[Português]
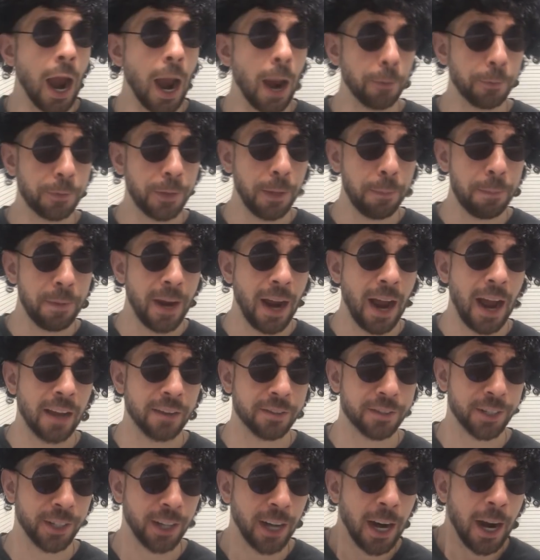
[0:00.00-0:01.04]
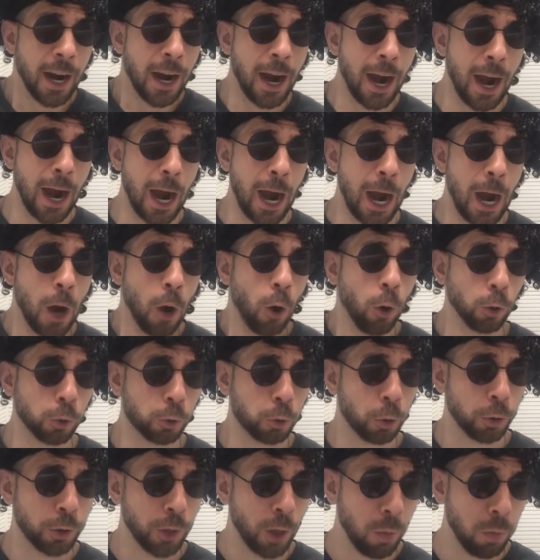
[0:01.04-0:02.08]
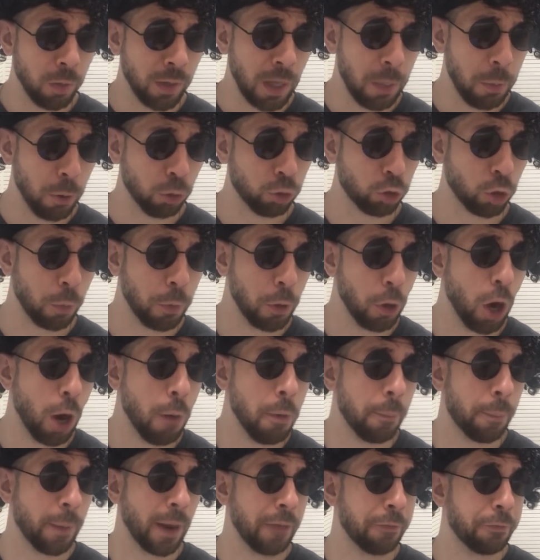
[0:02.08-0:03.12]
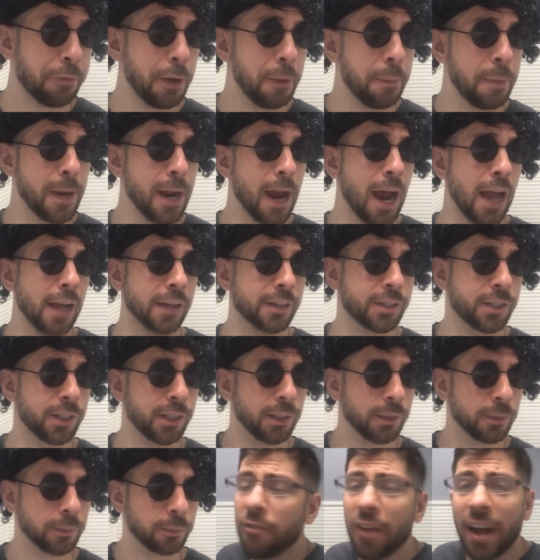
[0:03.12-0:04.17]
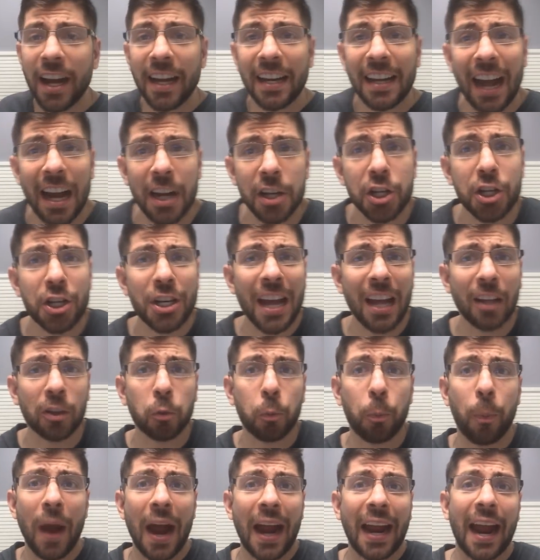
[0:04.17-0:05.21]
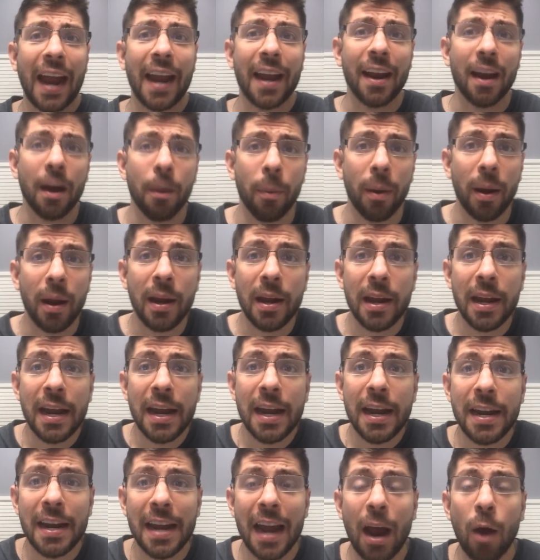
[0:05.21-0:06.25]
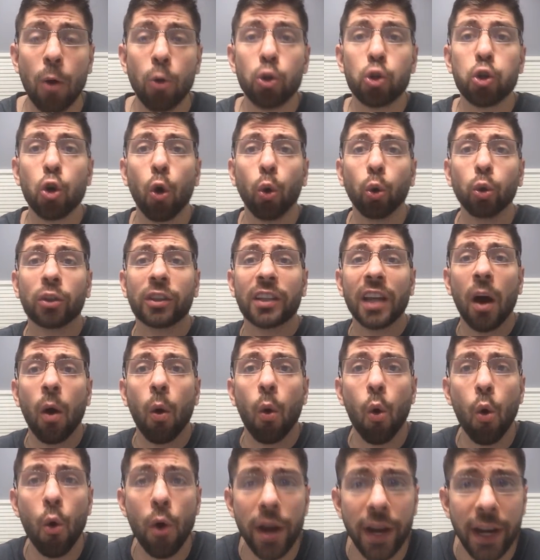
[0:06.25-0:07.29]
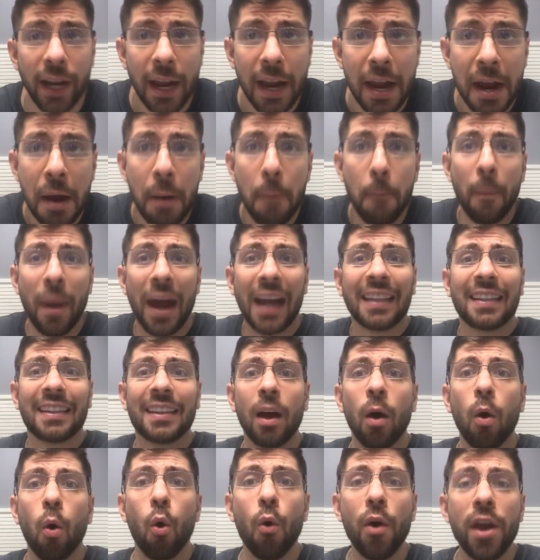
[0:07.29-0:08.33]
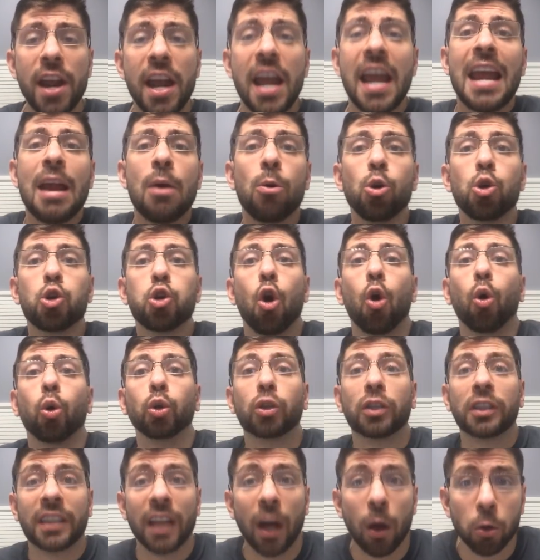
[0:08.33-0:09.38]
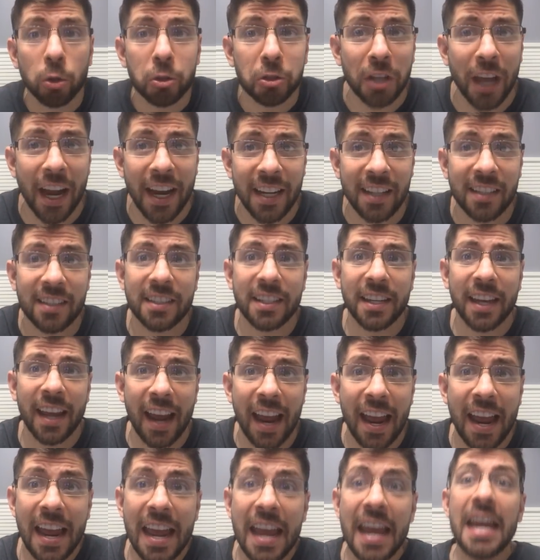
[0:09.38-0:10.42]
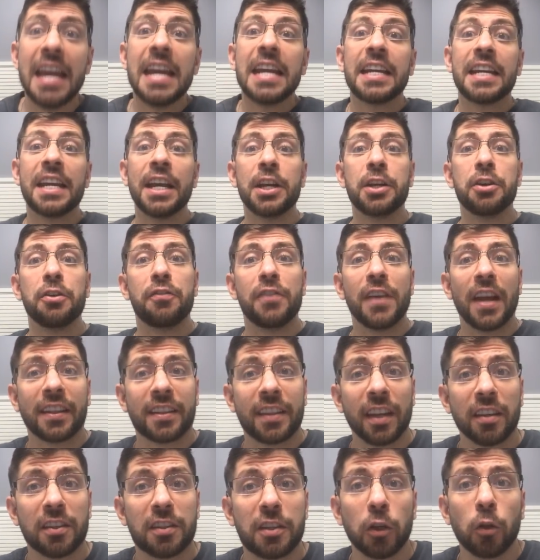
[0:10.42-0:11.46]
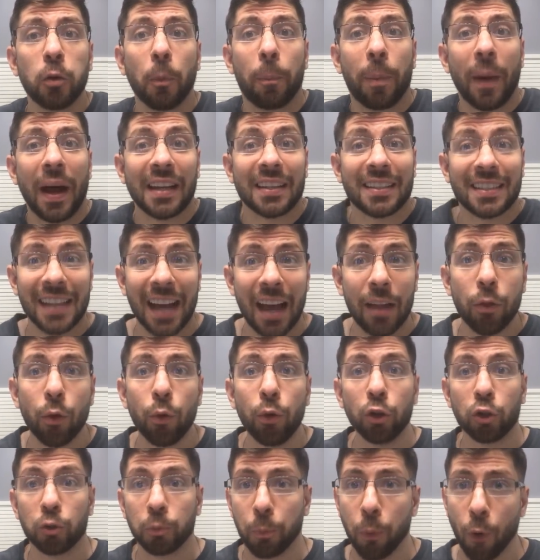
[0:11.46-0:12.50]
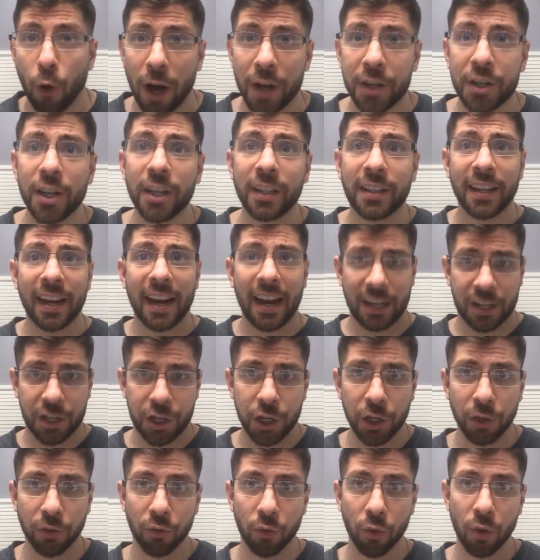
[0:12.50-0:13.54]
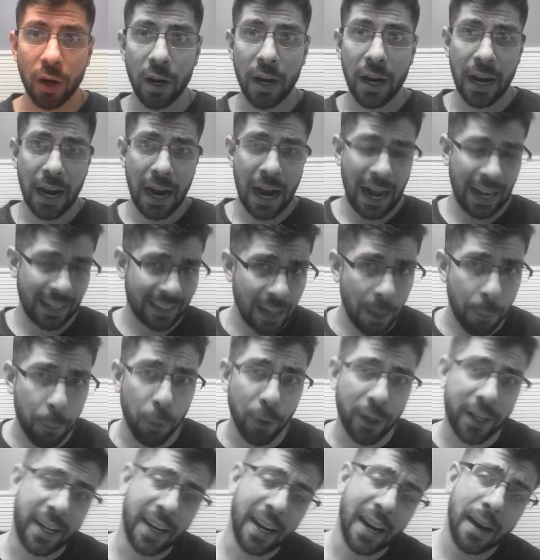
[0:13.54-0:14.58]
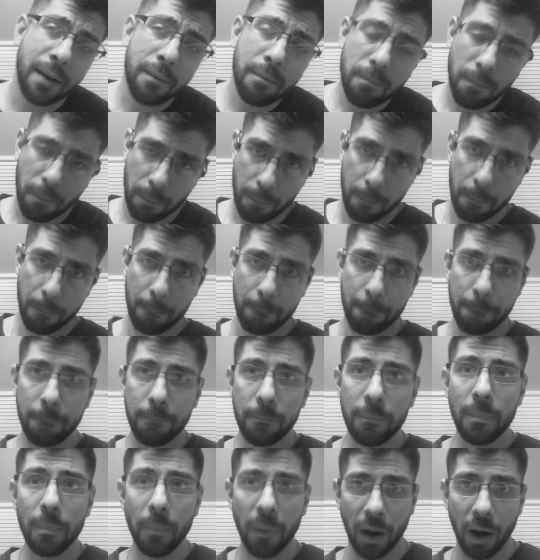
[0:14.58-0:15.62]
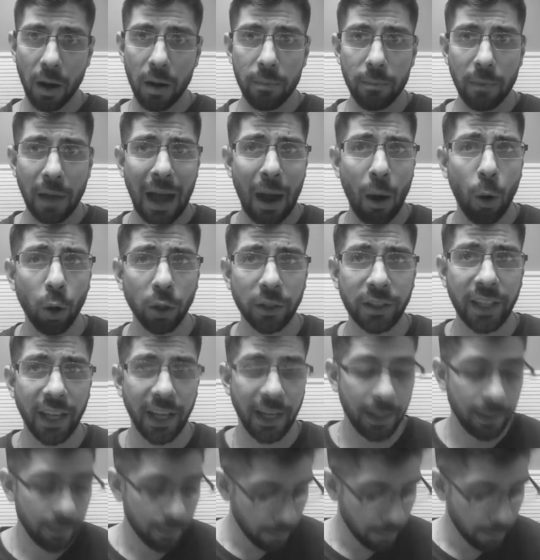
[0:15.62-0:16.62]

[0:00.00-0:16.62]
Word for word: É, Dibiase. É, outro dia eu mudei meu sobrenome pra Dibiase. Verdade, chato pra caramba. Né? Um jogo tão ruim, mas tão ruim. Um jogo tão Série C que devia ter sido passado no esporte interativo. Até porque... Arrotei.